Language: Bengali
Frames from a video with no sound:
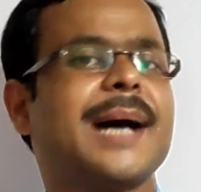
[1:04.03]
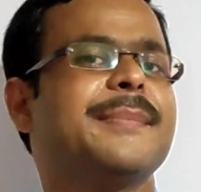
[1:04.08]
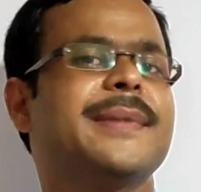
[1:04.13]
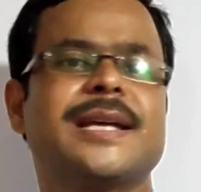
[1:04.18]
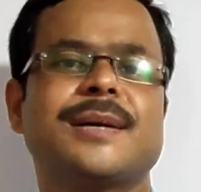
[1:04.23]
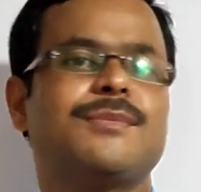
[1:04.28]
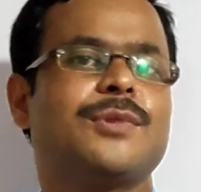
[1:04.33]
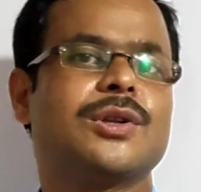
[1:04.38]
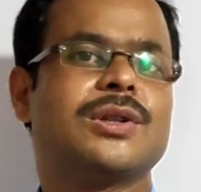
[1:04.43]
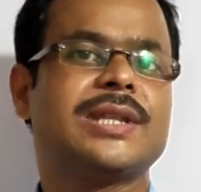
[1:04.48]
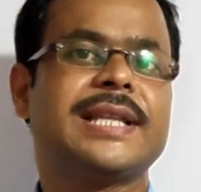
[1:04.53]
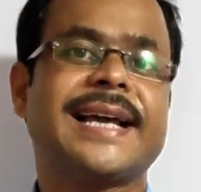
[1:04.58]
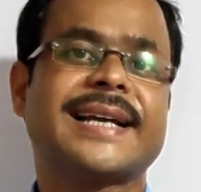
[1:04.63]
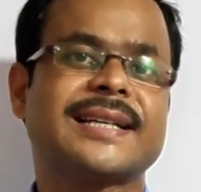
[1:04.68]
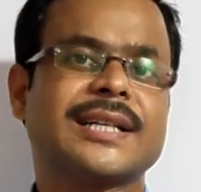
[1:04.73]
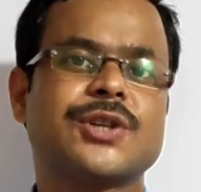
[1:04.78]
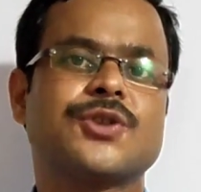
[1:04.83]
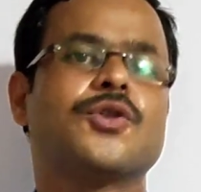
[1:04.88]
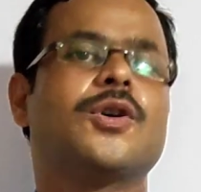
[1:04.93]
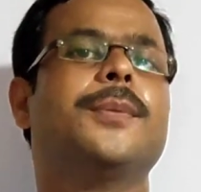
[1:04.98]
দামের মধ্যে
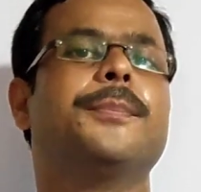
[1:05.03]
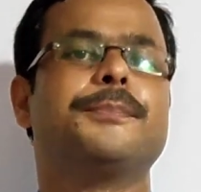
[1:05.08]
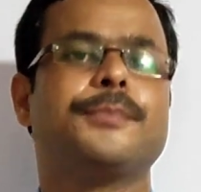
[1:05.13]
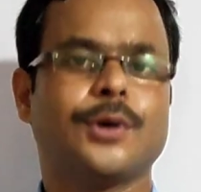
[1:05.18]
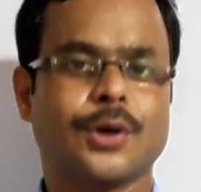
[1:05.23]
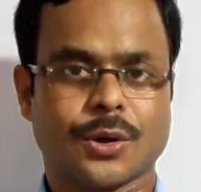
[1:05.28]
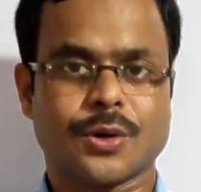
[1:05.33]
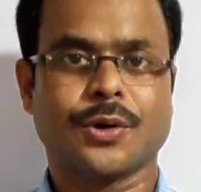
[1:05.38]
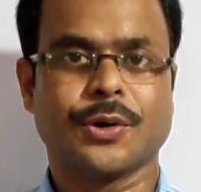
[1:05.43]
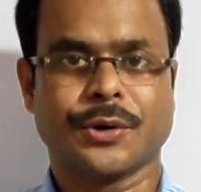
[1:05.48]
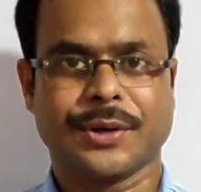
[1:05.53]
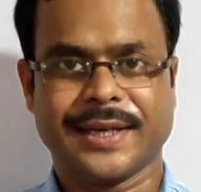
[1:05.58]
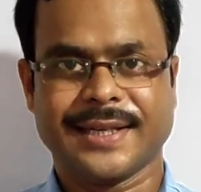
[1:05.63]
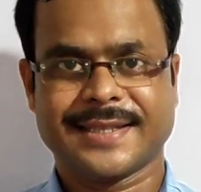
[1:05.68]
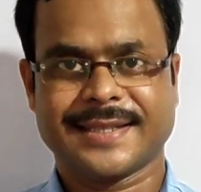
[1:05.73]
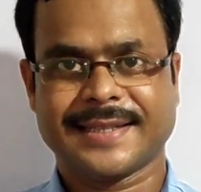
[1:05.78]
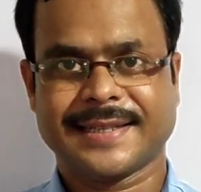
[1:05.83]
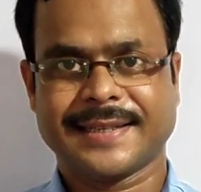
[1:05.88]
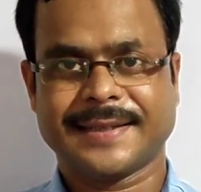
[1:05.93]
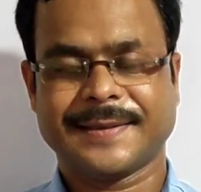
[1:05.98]
একটা সম্পর্ক
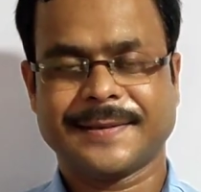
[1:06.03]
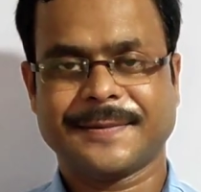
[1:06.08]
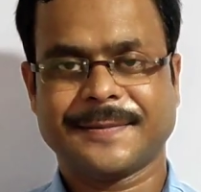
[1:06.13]
রয়েছে